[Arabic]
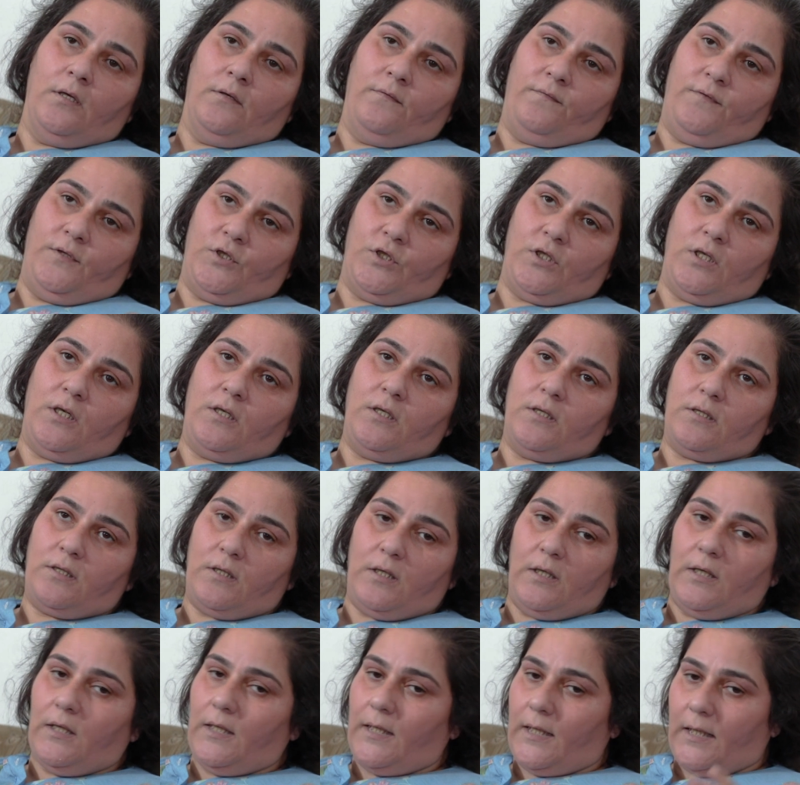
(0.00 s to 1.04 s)
في شخص
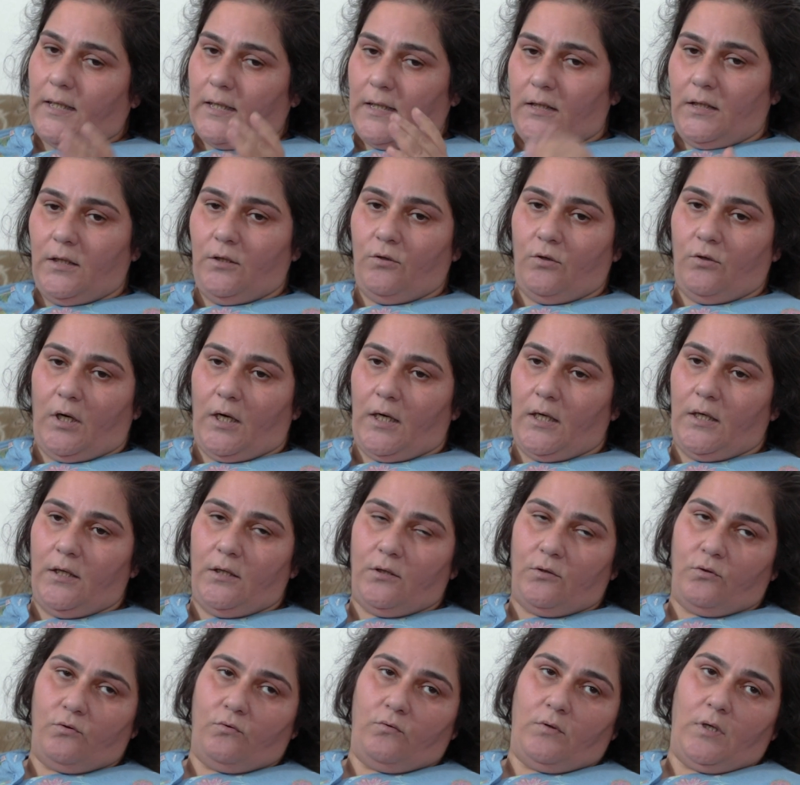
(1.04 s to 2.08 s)
الله يخلي له
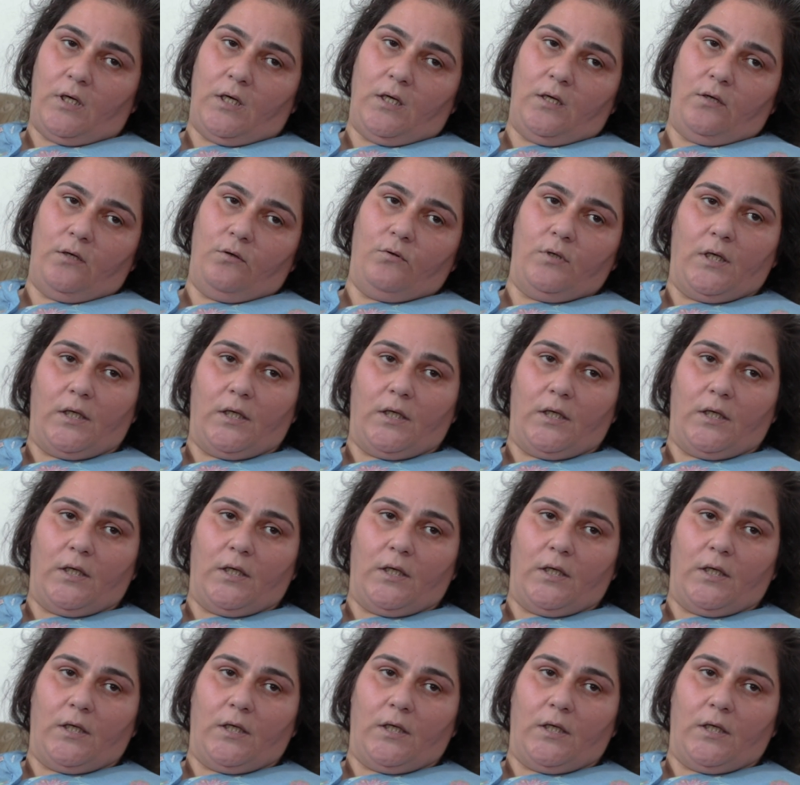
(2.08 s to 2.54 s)
عائلته واهله